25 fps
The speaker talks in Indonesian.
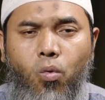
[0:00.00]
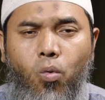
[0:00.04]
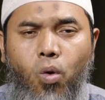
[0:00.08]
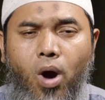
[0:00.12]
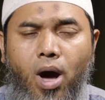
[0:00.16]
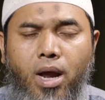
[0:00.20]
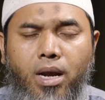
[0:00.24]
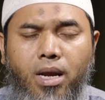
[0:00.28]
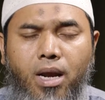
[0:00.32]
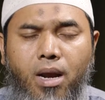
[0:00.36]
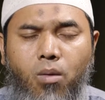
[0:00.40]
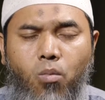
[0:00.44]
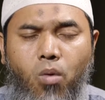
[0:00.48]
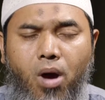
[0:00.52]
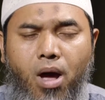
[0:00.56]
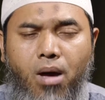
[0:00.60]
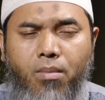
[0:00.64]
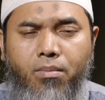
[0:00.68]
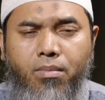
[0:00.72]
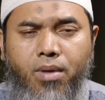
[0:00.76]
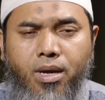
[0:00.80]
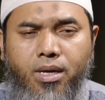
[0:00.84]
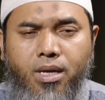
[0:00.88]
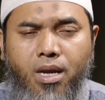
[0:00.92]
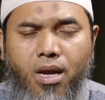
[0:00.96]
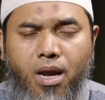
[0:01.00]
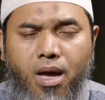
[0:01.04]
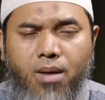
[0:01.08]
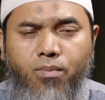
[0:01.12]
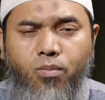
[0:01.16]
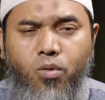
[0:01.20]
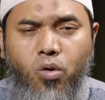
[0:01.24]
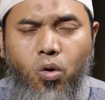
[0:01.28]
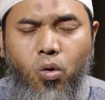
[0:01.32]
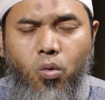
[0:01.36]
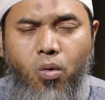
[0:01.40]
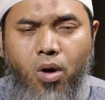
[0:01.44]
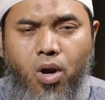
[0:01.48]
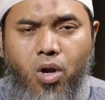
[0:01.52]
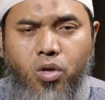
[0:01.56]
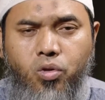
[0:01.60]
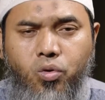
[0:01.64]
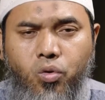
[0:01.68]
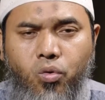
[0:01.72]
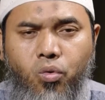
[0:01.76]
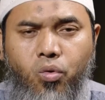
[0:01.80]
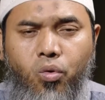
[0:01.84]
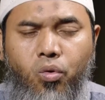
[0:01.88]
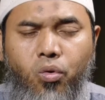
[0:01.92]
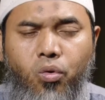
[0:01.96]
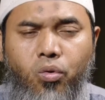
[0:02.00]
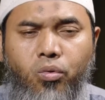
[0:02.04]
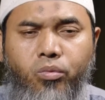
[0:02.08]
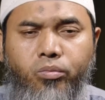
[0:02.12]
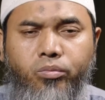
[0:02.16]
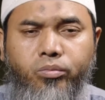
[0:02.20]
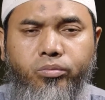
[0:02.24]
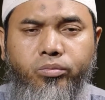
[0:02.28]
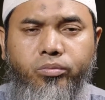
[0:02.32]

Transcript: wa anna Muhammadan abduhu wa rasuluh